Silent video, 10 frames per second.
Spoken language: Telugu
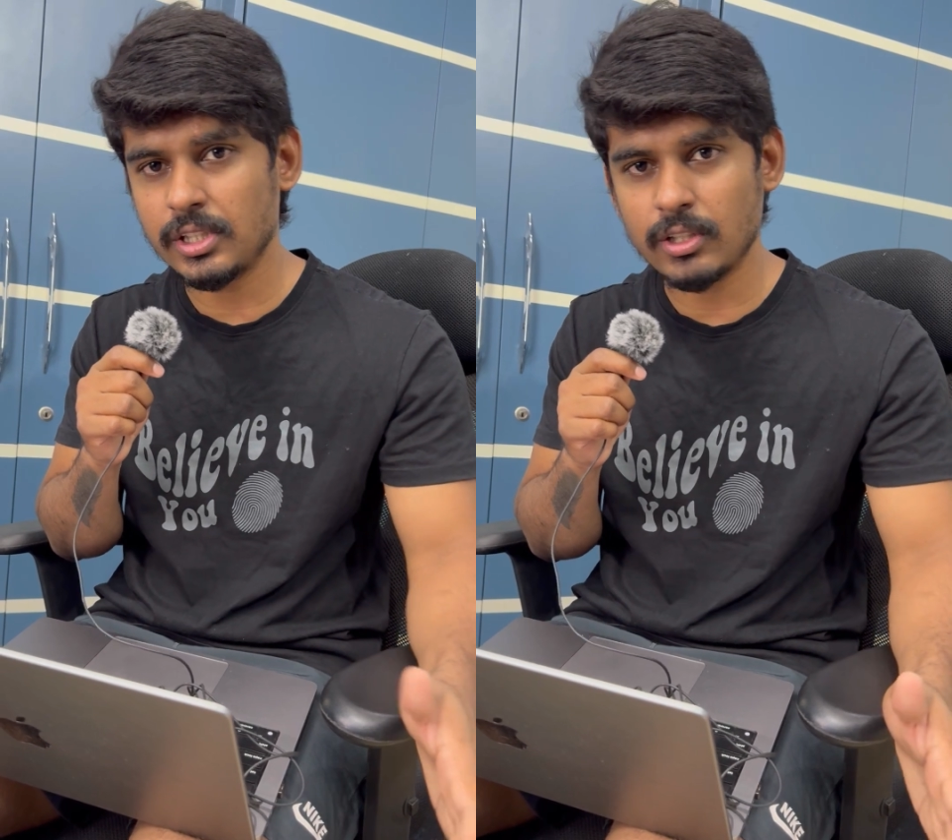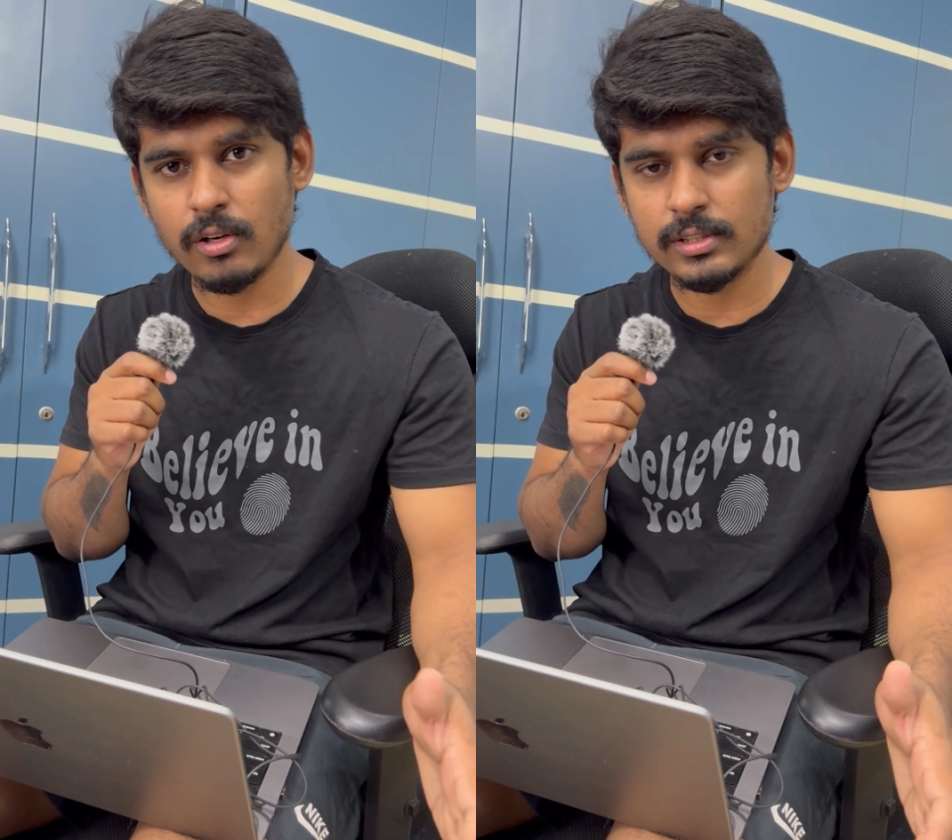
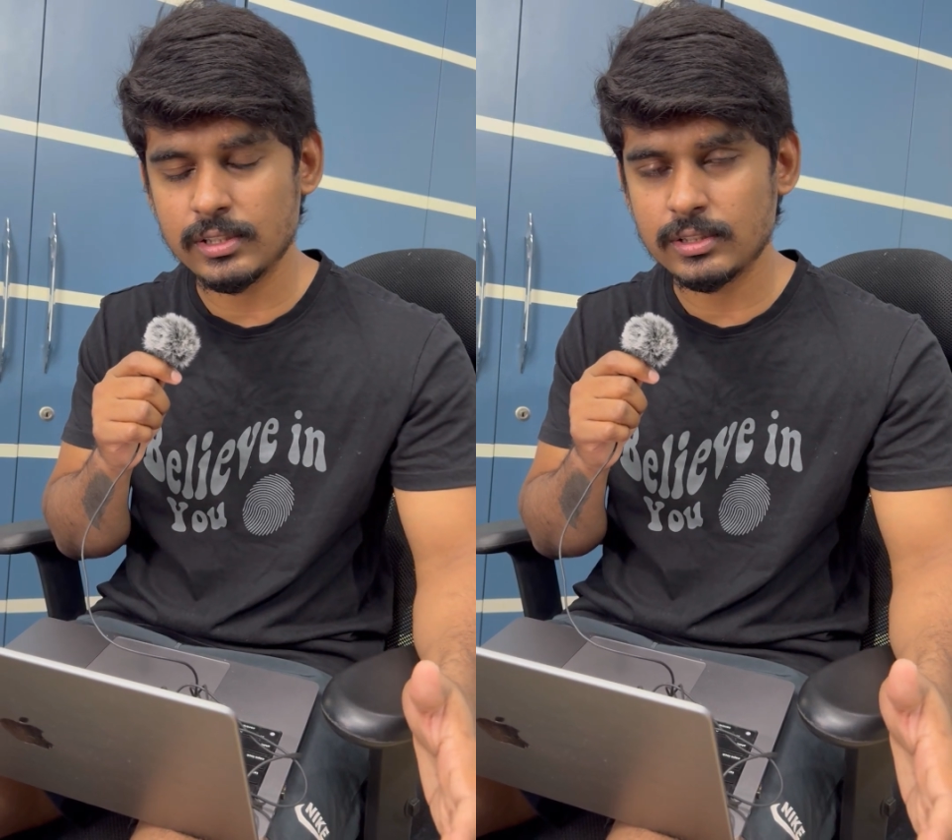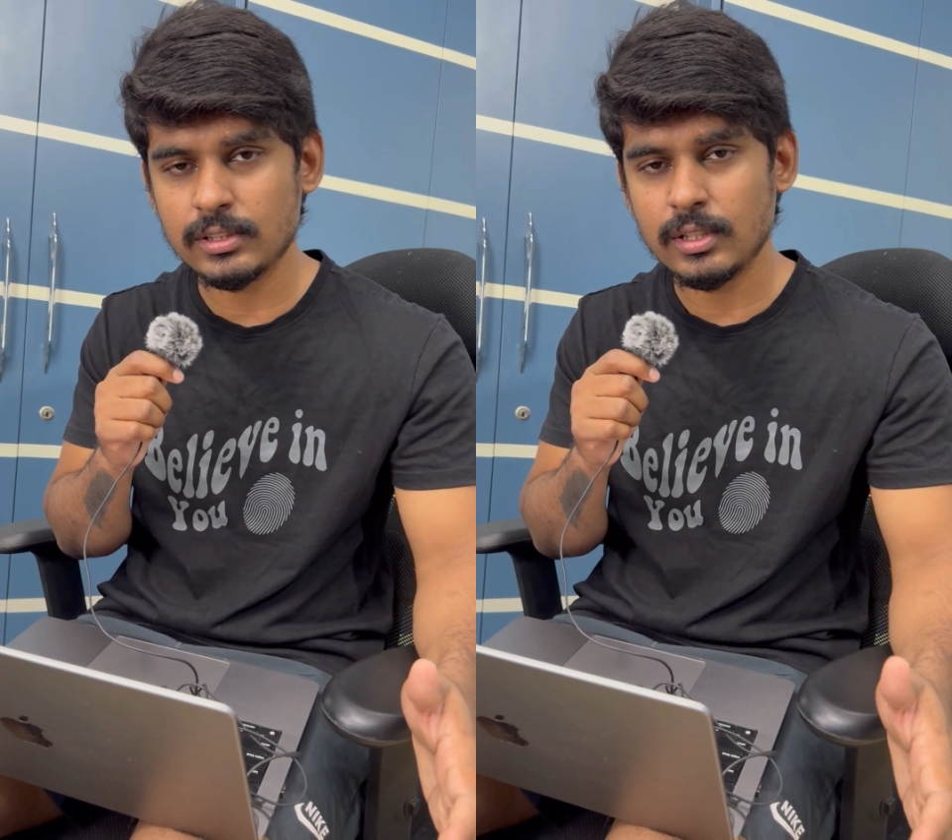
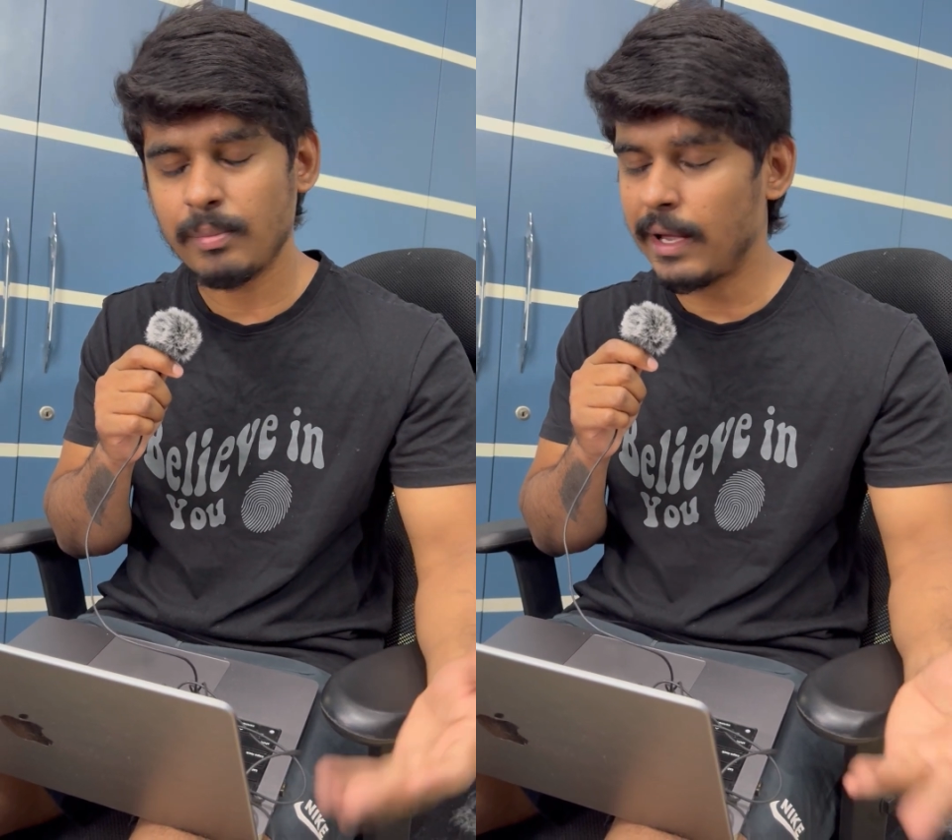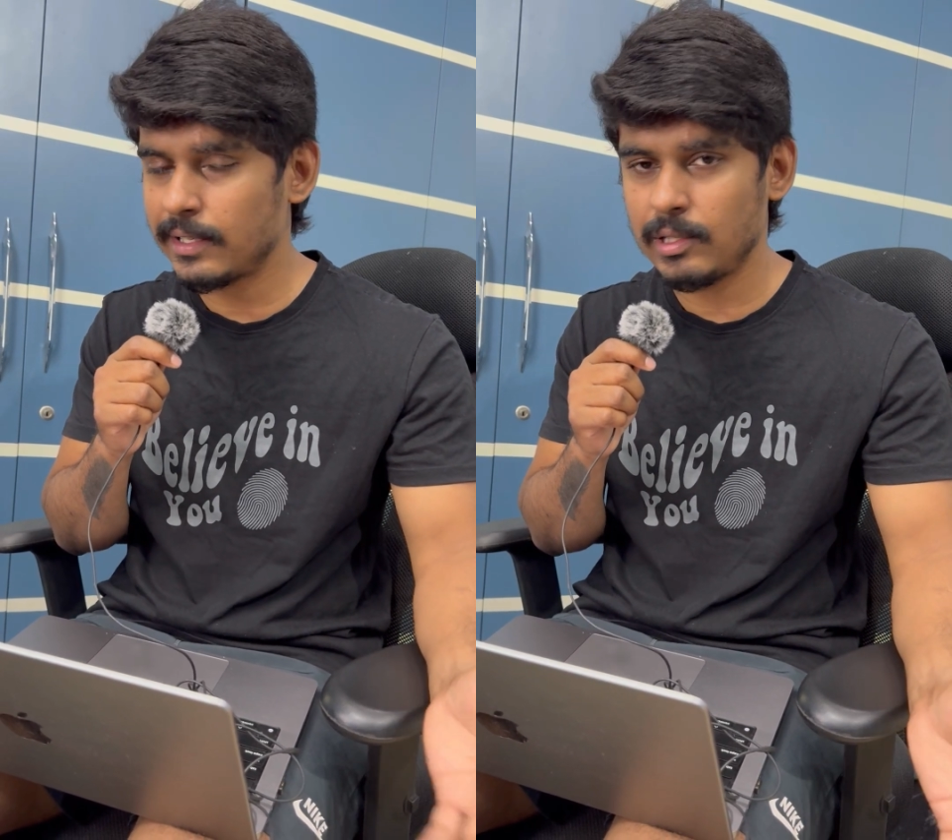టెక్నాలజీస్
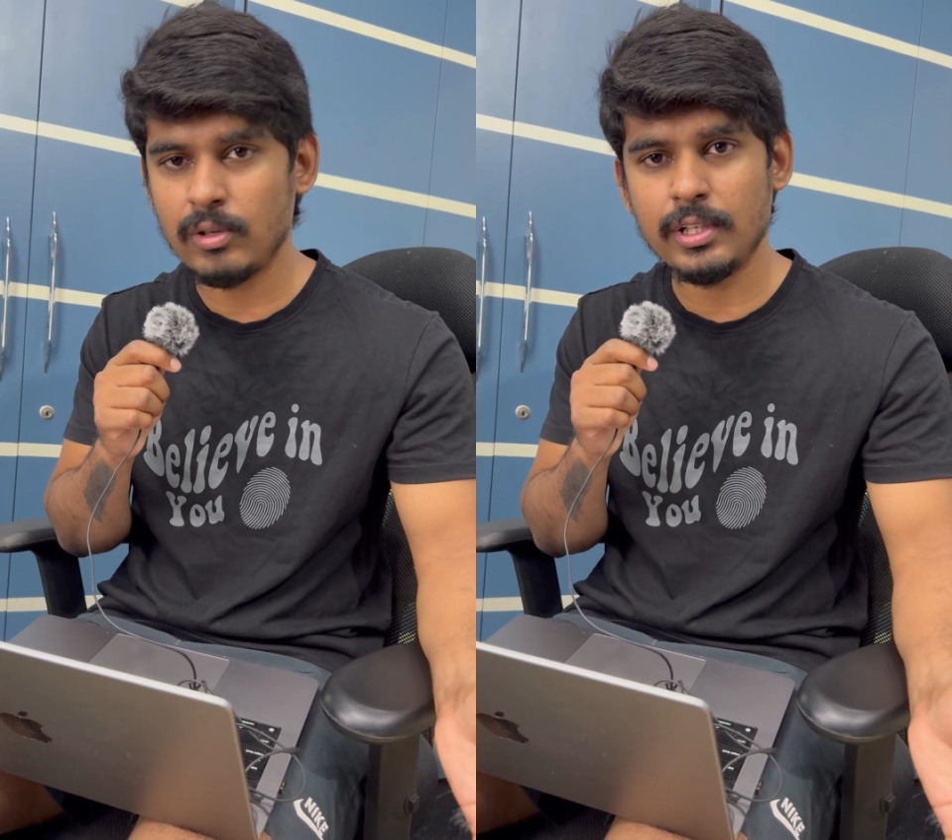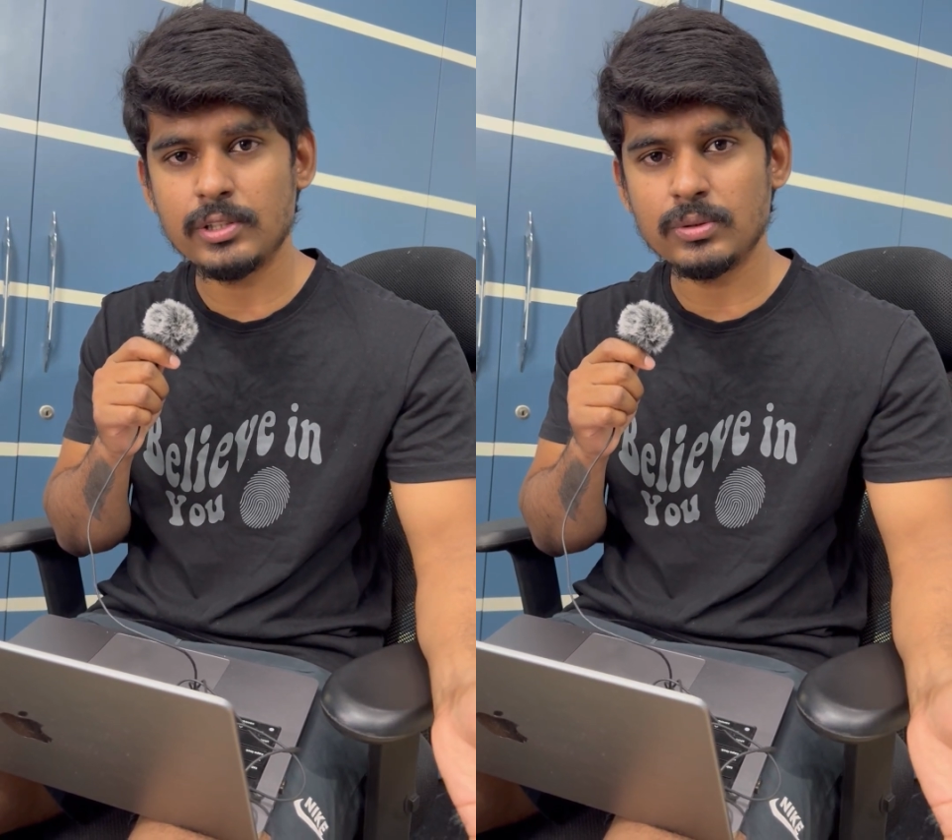ప్యాకెట్ లెవెల్లో
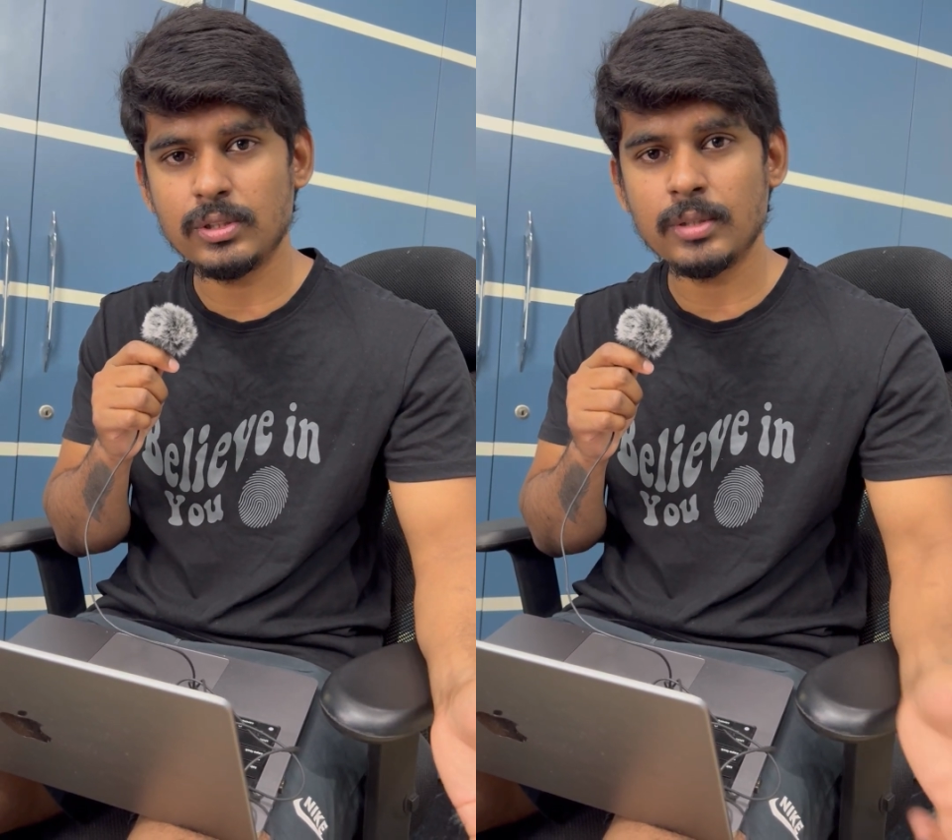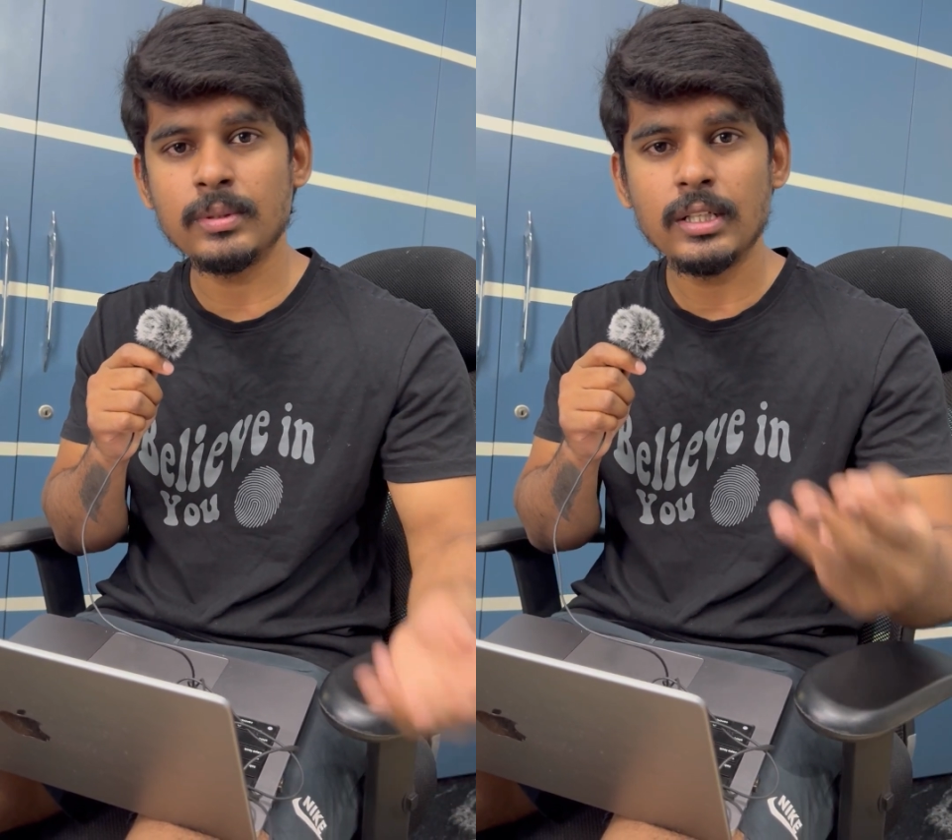నేర్చుకుంటాం